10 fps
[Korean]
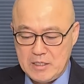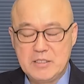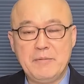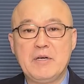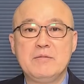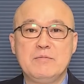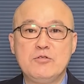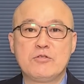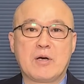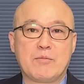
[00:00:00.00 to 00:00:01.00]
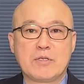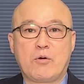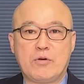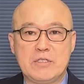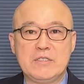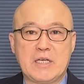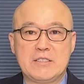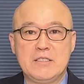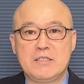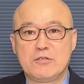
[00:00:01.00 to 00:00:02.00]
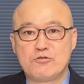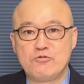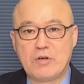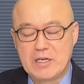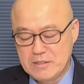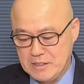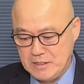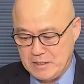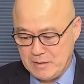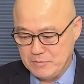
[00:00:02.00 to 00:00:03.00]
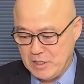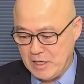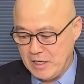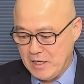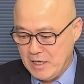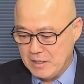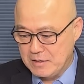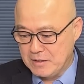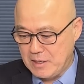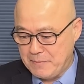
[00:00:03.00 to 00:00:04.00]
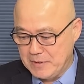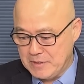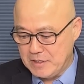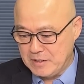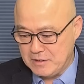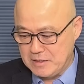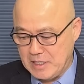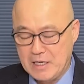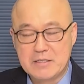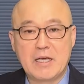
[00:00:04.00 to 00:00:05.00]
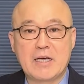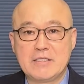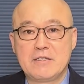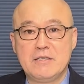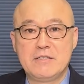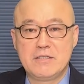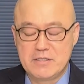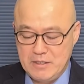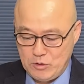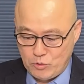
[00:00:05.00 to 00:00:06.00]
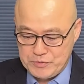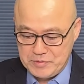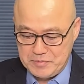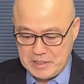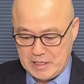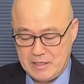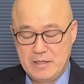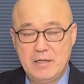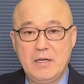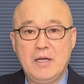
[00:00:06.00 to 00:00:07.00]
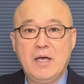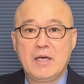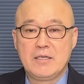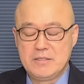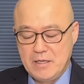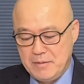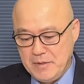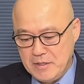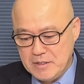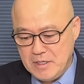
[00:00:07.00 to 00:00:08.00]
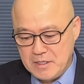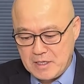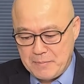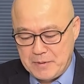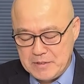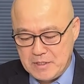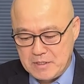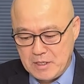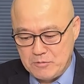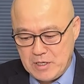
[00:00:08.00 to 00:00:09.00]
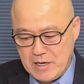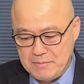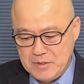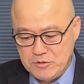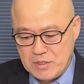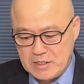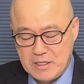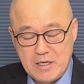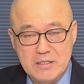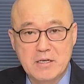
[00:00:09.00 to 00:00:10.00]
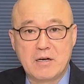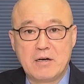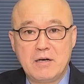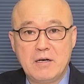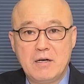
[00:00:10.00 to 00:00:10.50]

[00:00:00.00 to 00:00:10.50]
이재명은 민주당보다 훨씬 자신이 더 중요한 것이기 때문에 그렇게 버틸 것이다. 그게 가장 현실성이 높습니다. 이재명이 이렇게 버틸 경우에 민주당 내에서